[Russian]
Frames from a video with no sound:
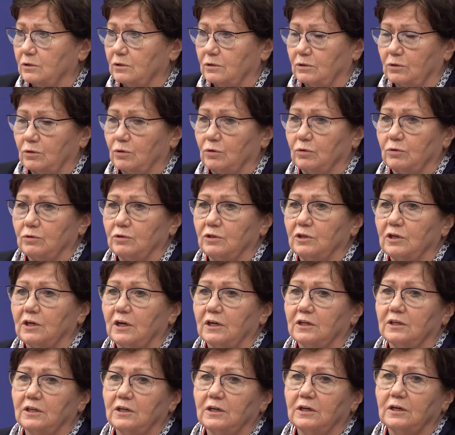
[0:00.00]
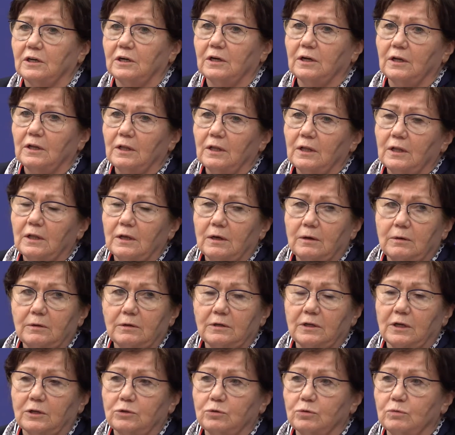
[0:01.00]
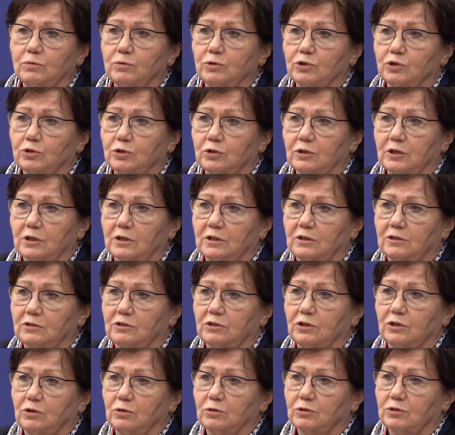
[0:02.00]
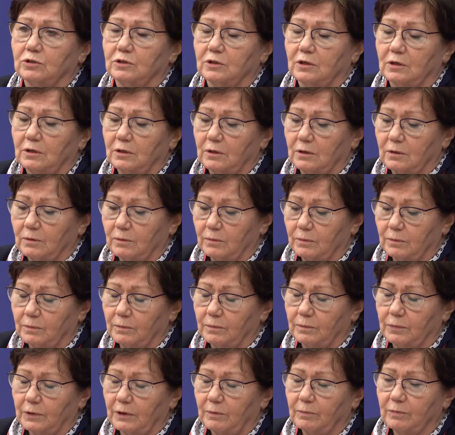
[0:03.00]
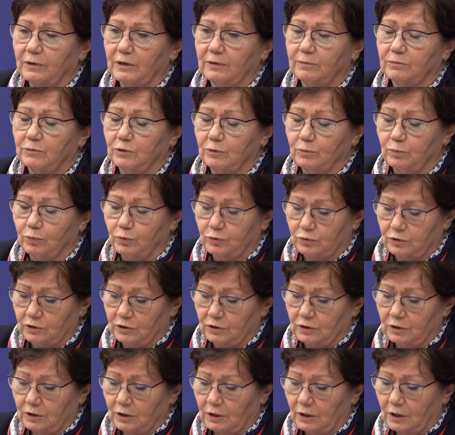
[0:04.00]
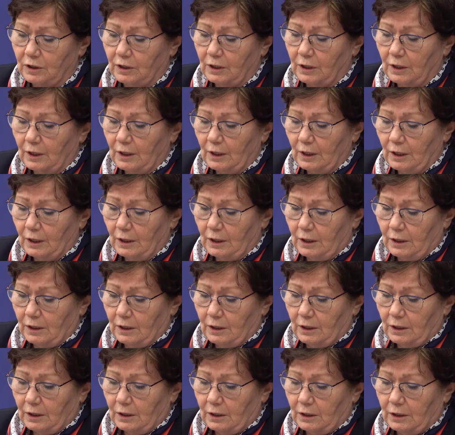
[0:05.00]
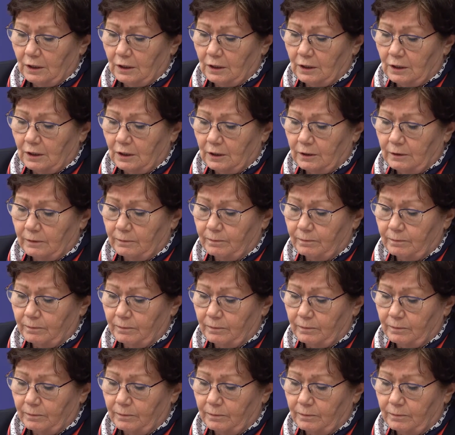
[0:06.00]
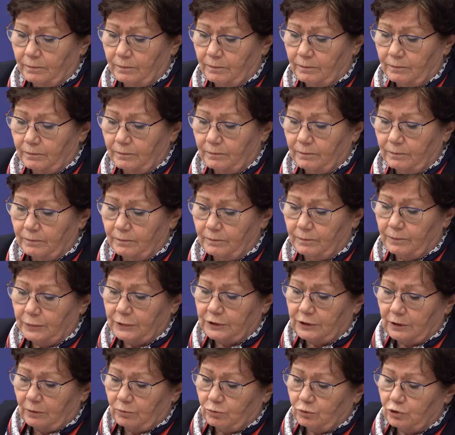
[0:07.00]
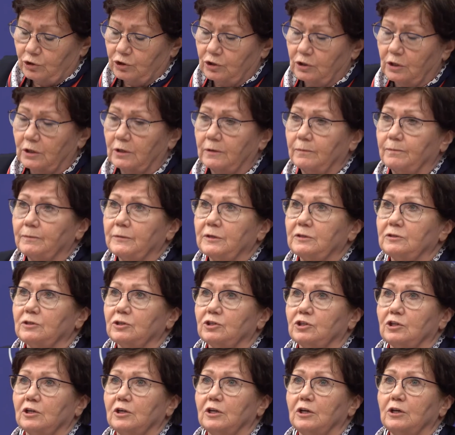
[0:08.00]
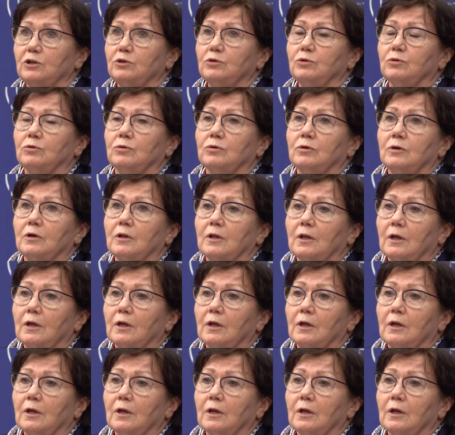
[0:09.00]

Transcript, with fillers: то никаких я думаю, что таких серьезных проблем не будет. А, потому что, к сожалению,